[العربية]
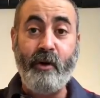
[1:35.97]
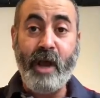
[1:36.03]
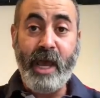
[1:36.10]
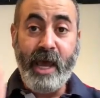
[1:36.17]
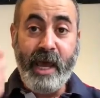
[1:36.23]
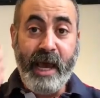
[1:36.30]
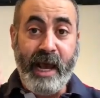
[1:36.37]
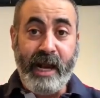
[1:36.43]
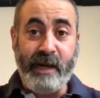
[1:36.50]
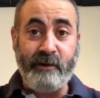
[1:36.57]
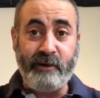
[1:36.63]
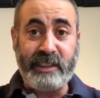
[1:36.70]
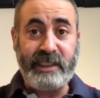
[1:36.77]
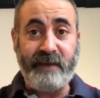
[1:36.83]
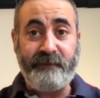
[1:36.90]
علنوا
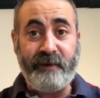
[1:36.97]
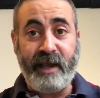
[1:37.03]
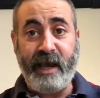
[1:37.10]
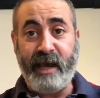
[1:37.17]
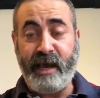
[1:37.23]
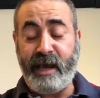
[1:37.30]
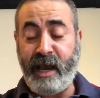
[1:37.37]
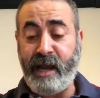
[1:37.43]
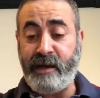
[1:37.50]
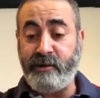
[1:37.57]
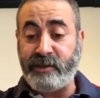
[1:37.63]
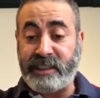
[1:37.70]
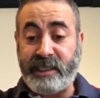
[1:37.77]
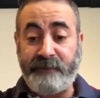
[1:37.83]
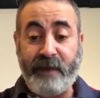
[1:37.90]
الصفقه آه، علنوا
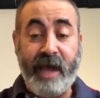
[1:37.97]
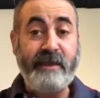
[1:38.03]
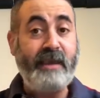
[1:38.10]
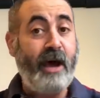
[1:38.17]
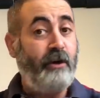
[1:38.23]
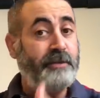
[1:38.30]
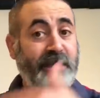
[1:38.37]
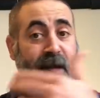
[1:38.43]
الصفقه تاعو بصح